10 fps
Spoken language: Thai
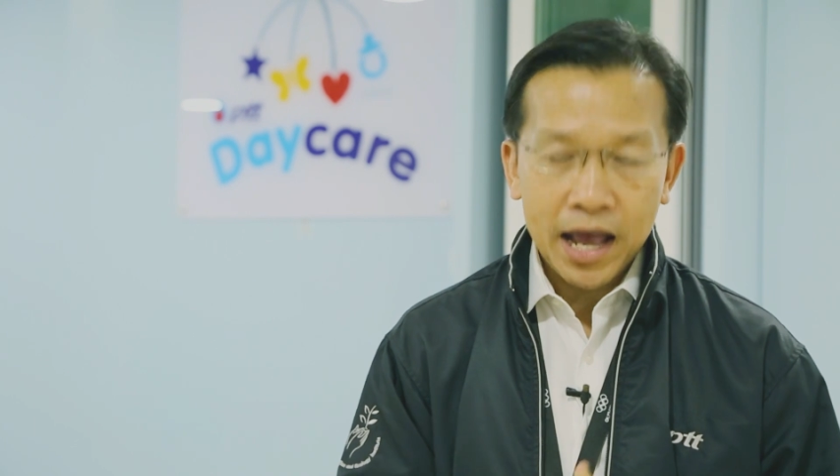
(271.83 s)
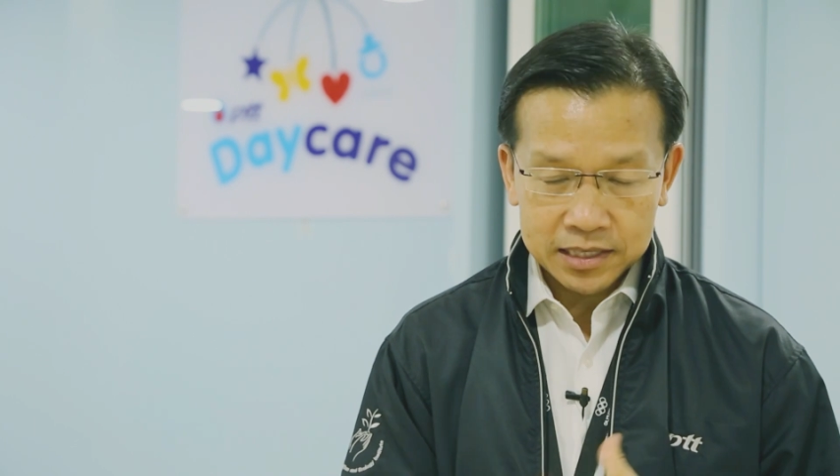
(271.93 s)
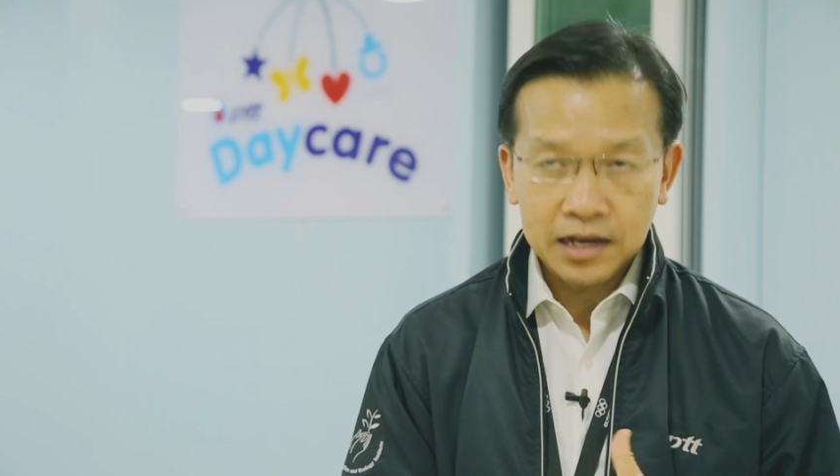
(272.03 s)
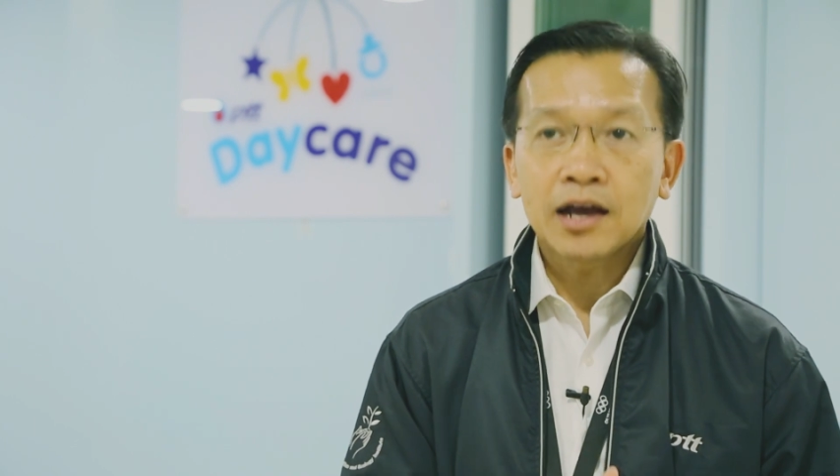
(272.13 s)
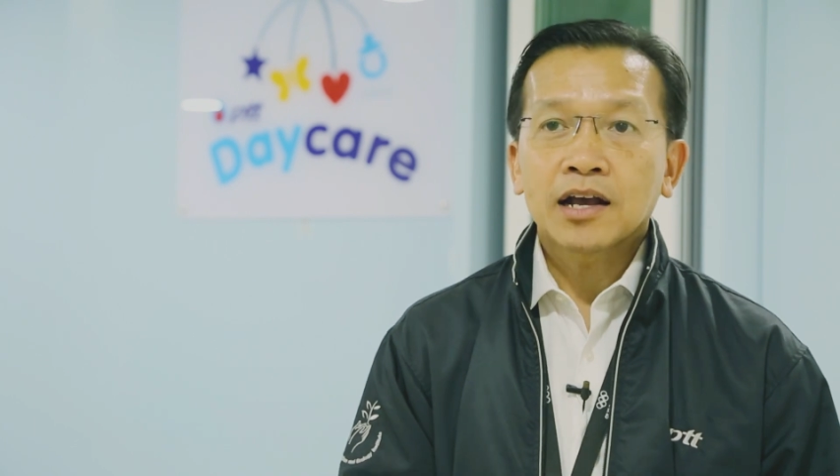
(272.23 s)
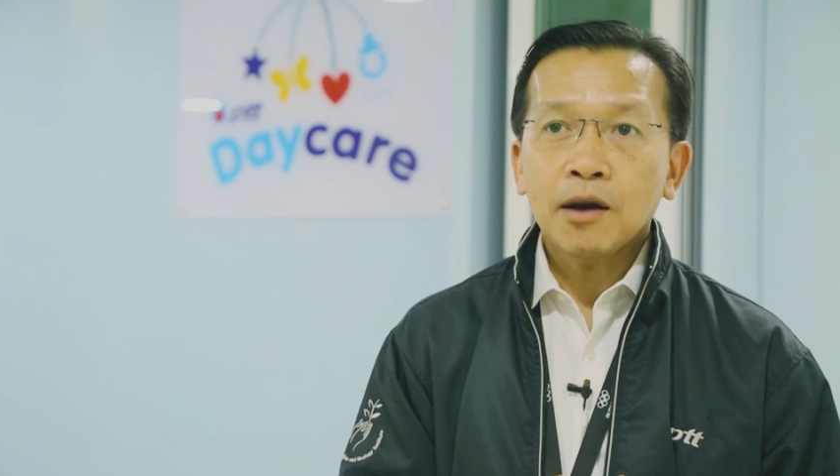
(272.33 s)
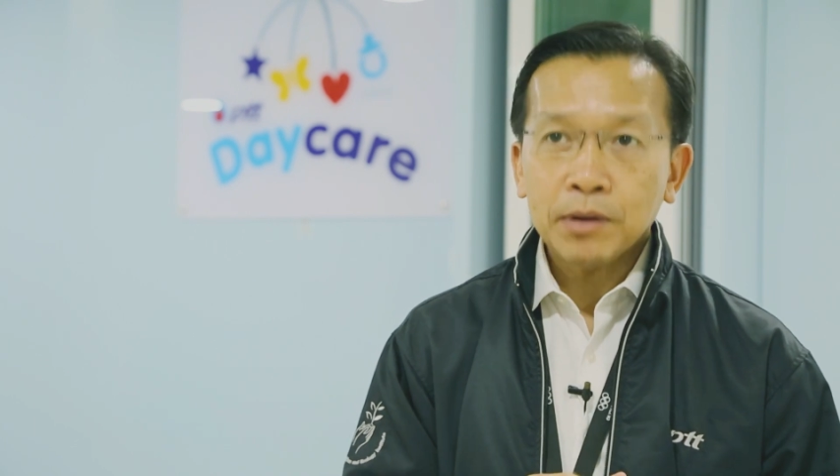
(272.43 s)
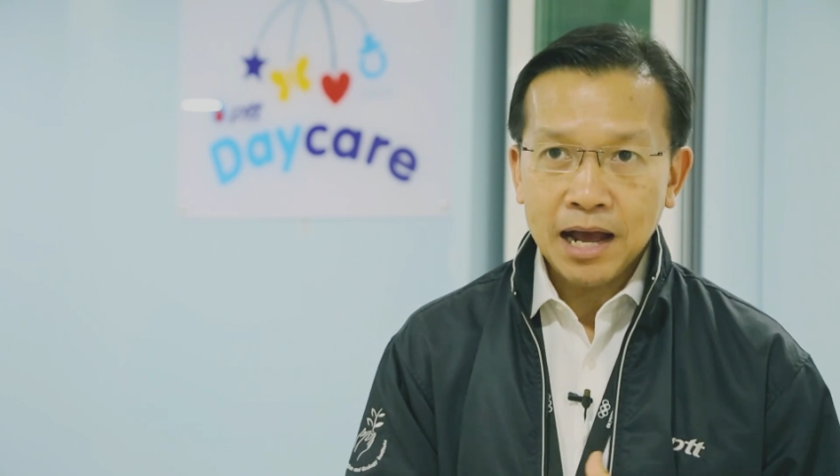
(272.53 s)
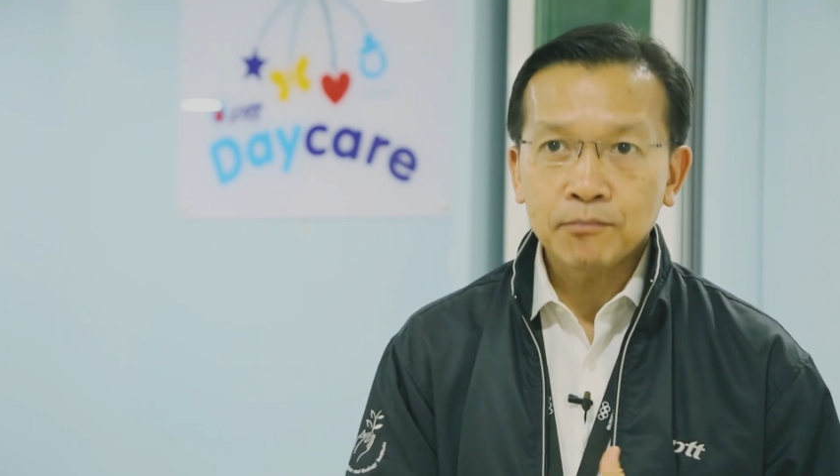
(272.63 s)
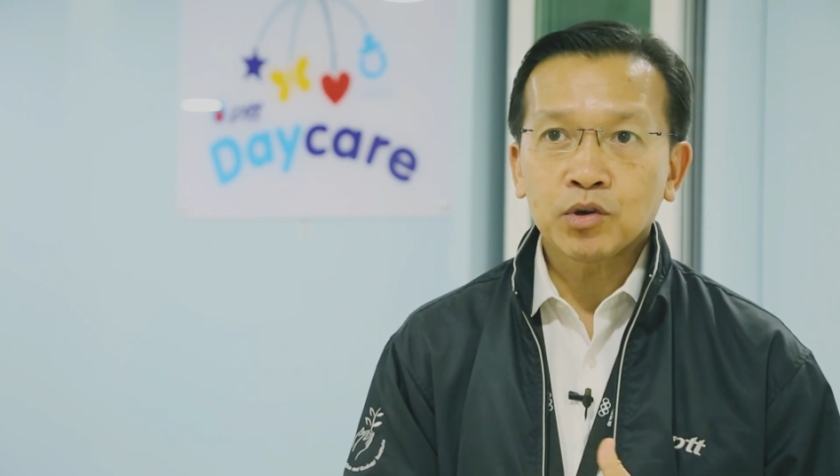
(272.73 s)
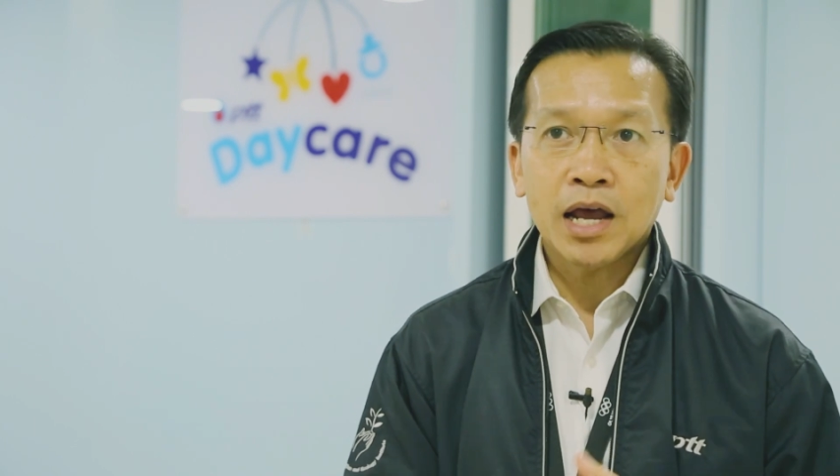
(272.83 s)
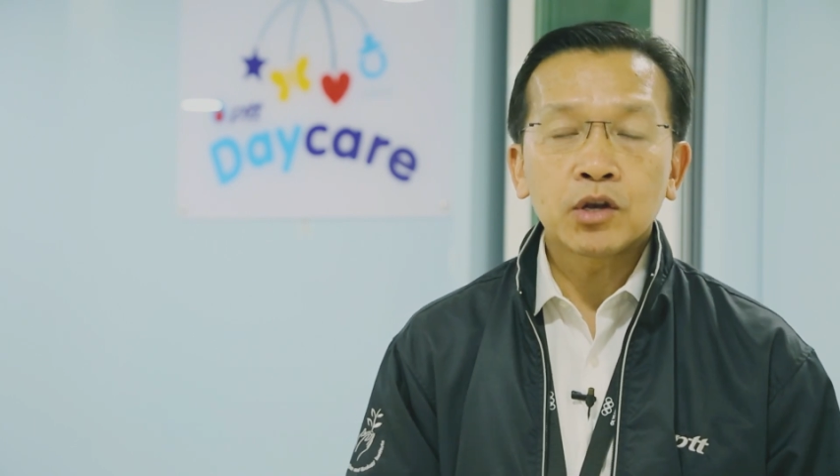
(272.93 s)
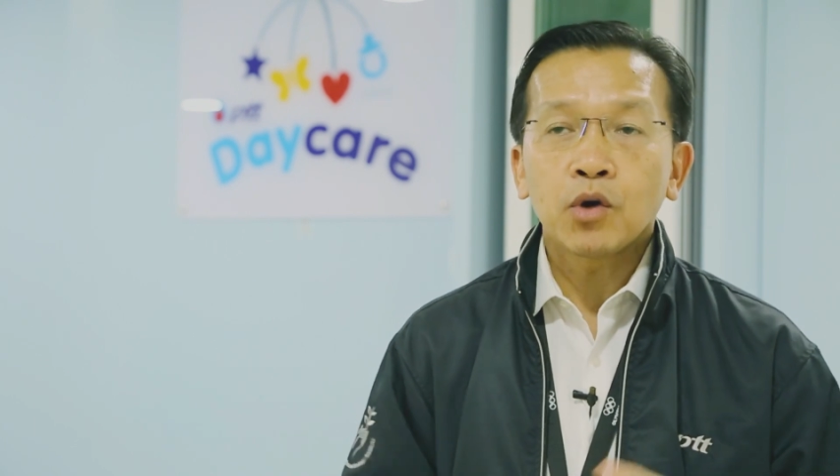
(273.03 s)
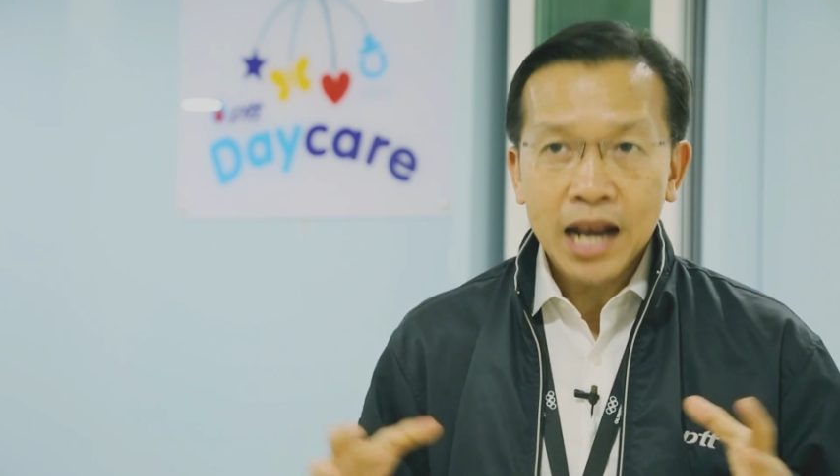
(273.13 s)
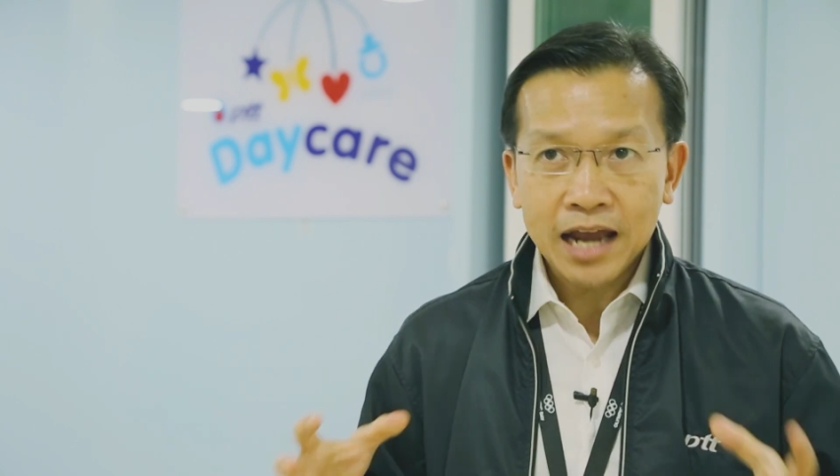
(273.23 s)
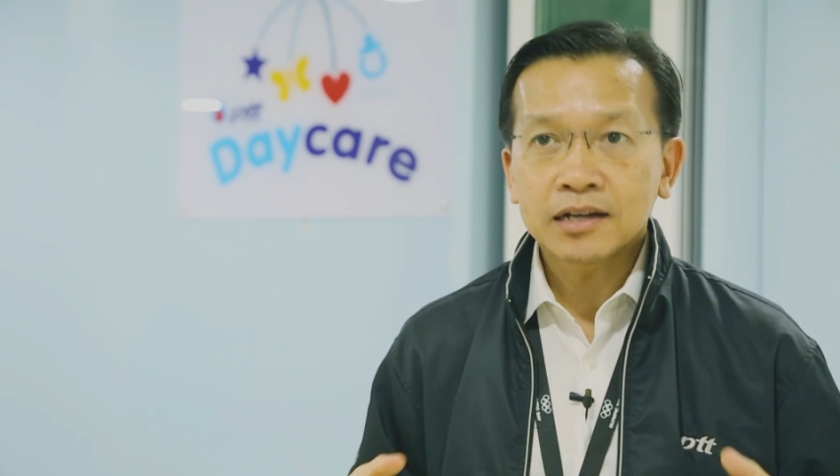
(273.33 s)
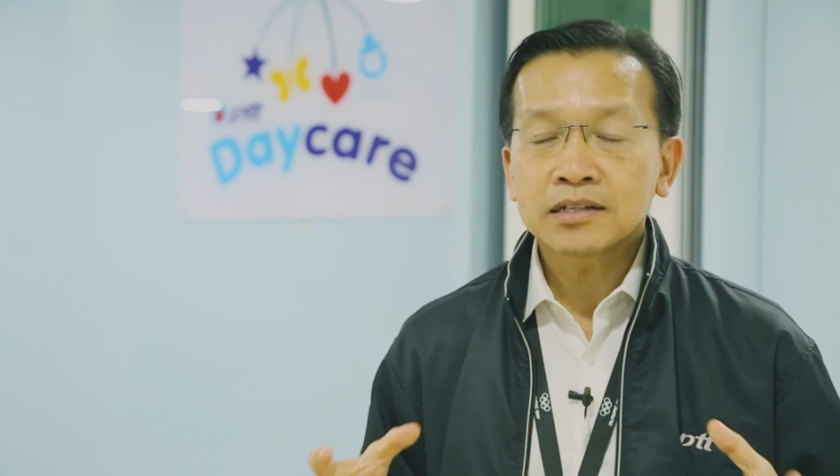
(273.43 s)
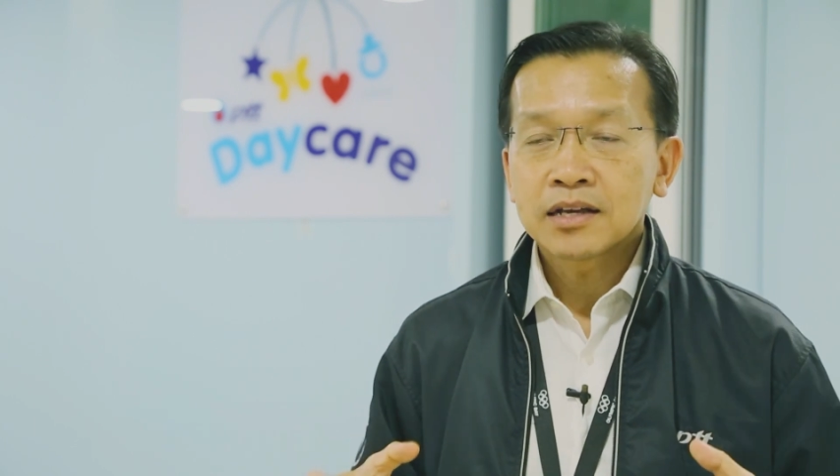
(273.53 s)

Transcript: อาจจะเข้าไปทำตรงนั้นโดยรัน